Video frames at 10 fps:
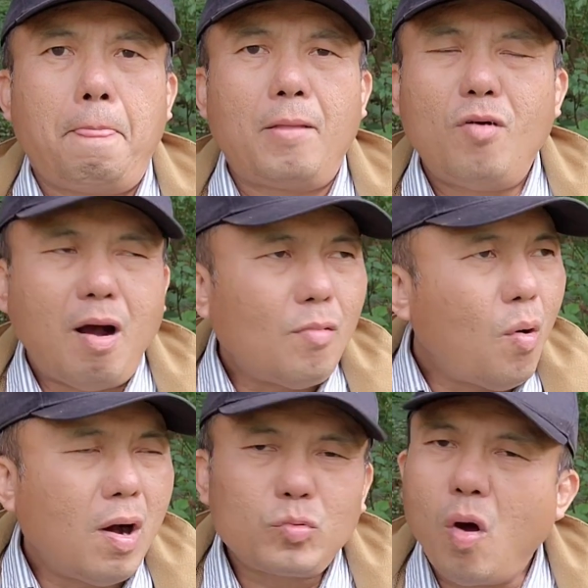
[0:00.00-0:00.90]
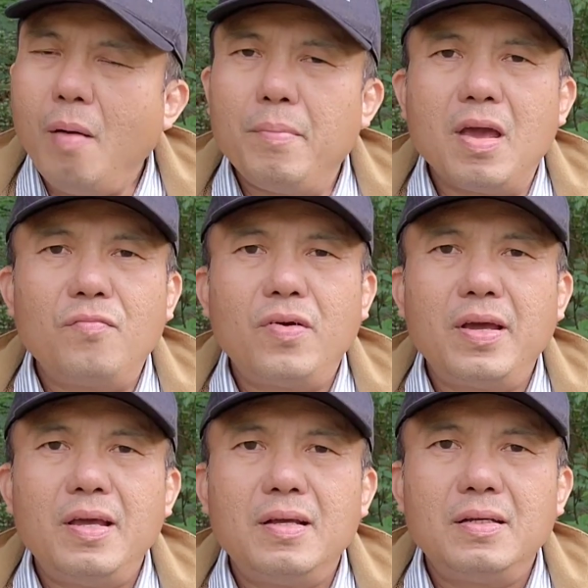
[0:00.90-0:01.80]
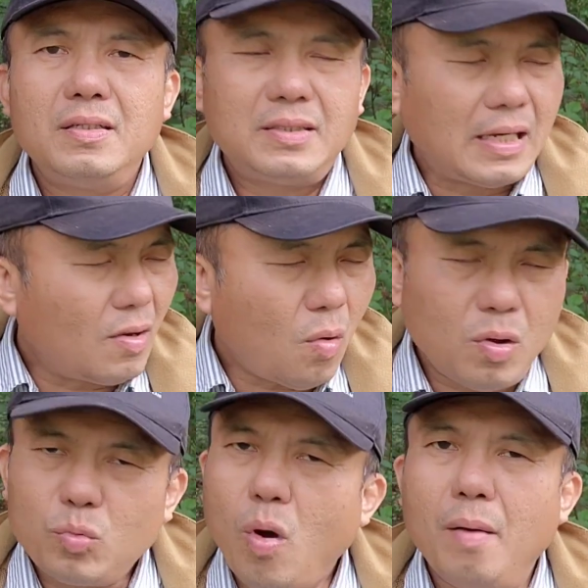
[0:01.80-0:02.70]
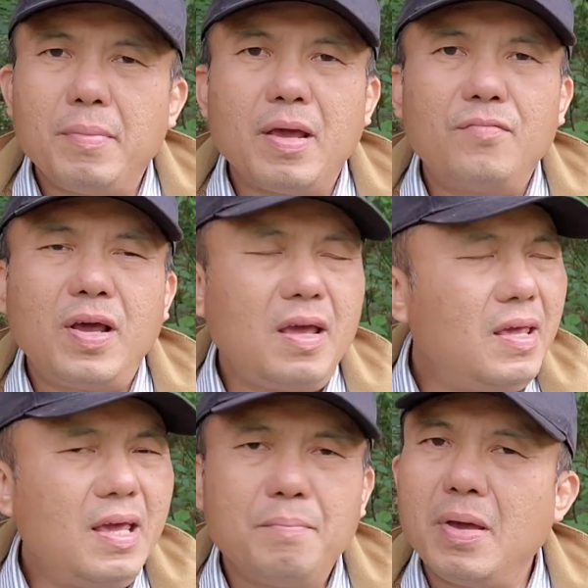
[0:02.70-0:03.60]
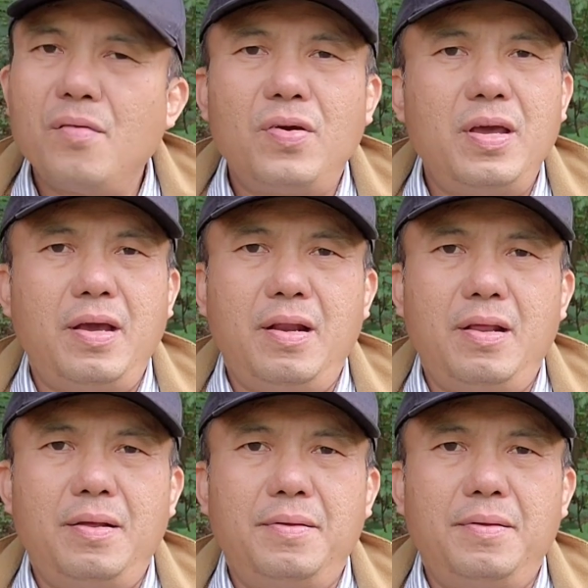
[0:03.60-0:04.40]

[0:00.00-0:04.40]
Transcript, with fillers: mà bố học hoàn toàn miễn phí sách hoàn toàn miễn phí cái gì miễn phí hết